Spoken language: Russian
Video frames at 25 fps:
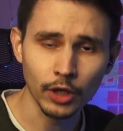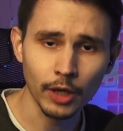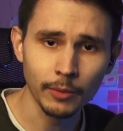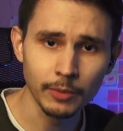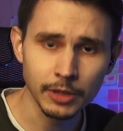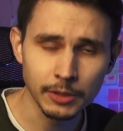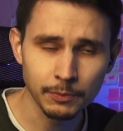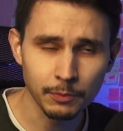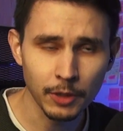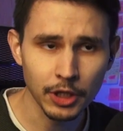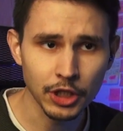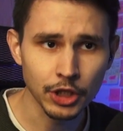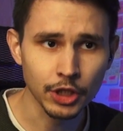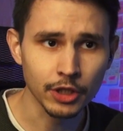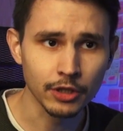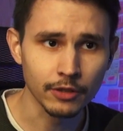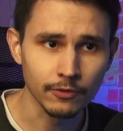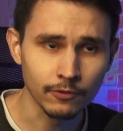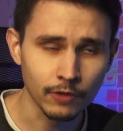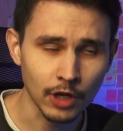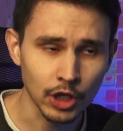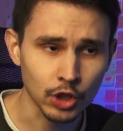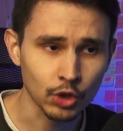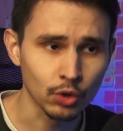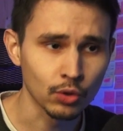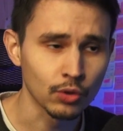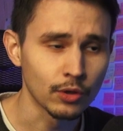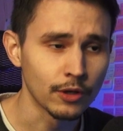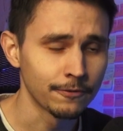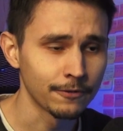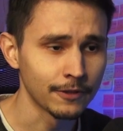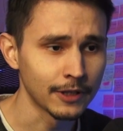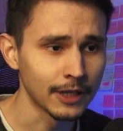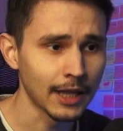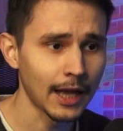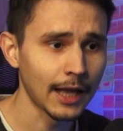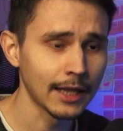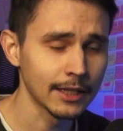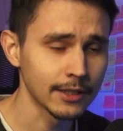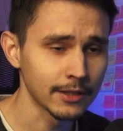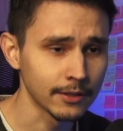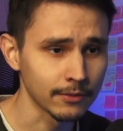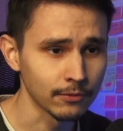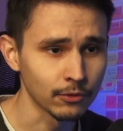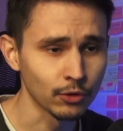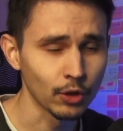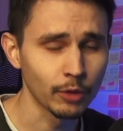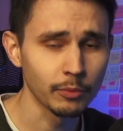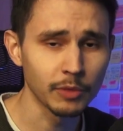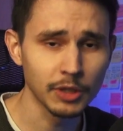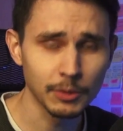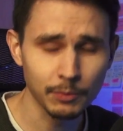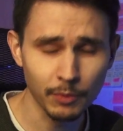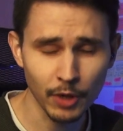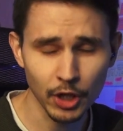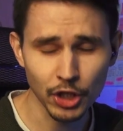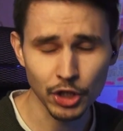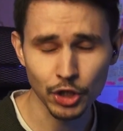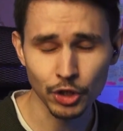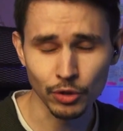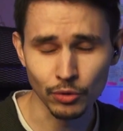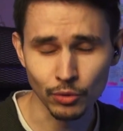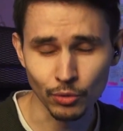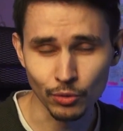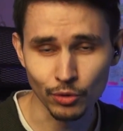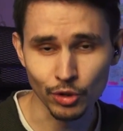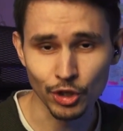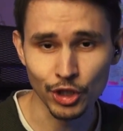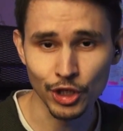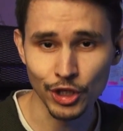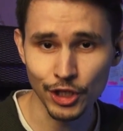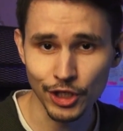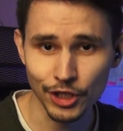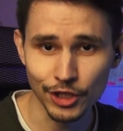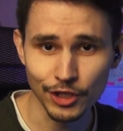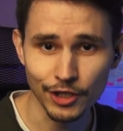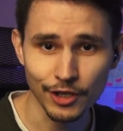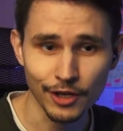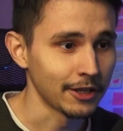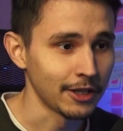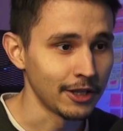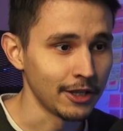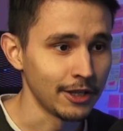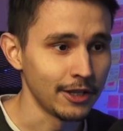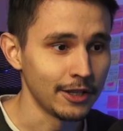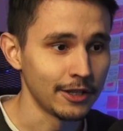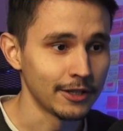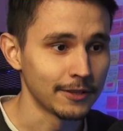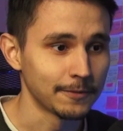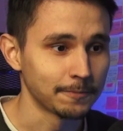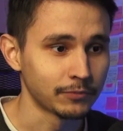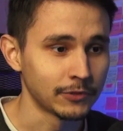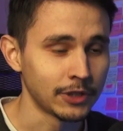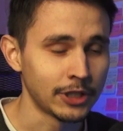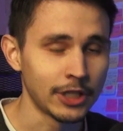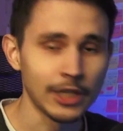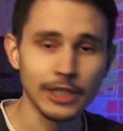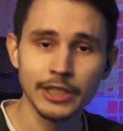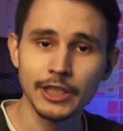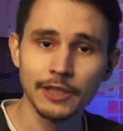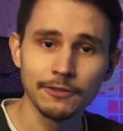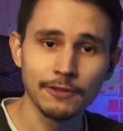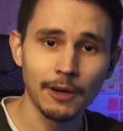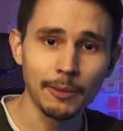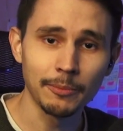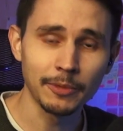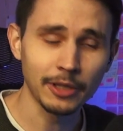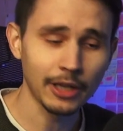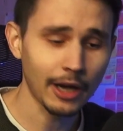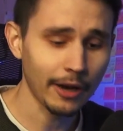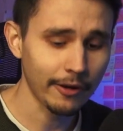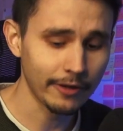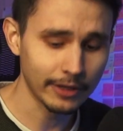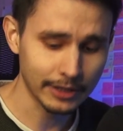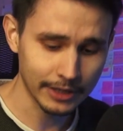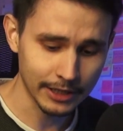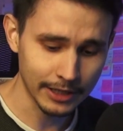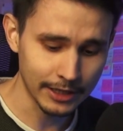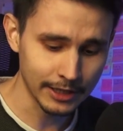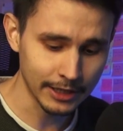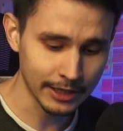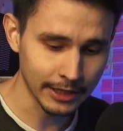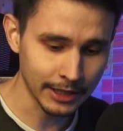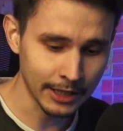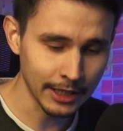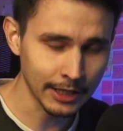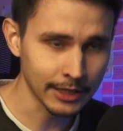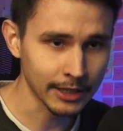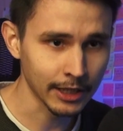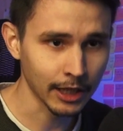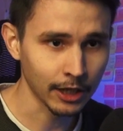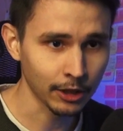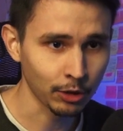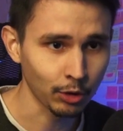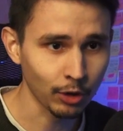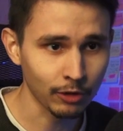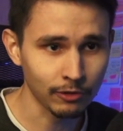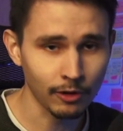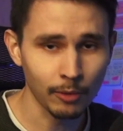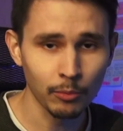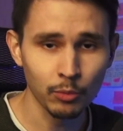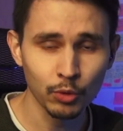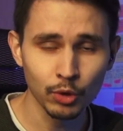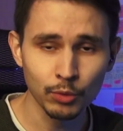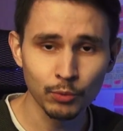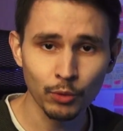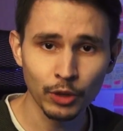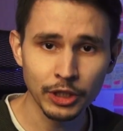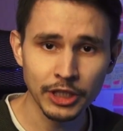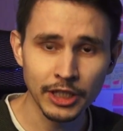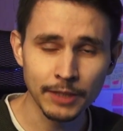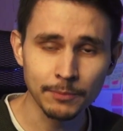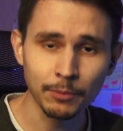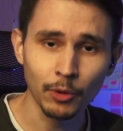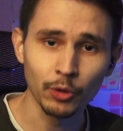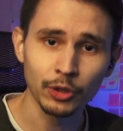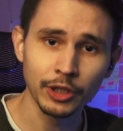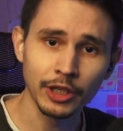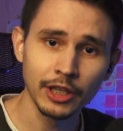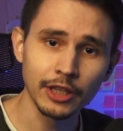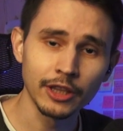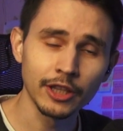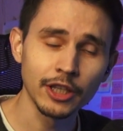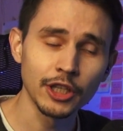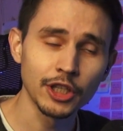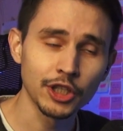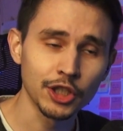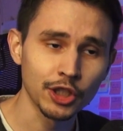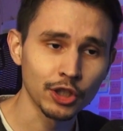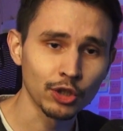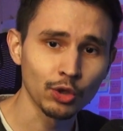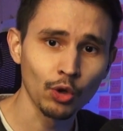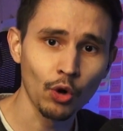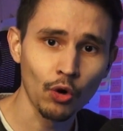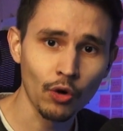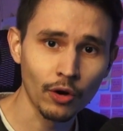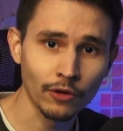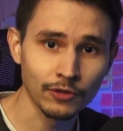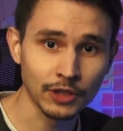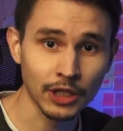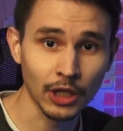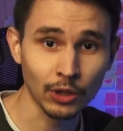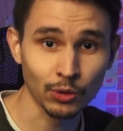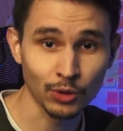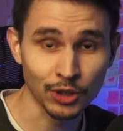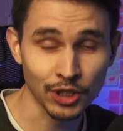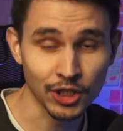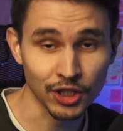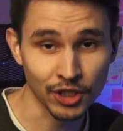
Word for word: обеспечить вашу финансовую обеспеченную жизнь. И если вам нравятся языки, за которые вам будут платить полторы тысячи долларов в статусе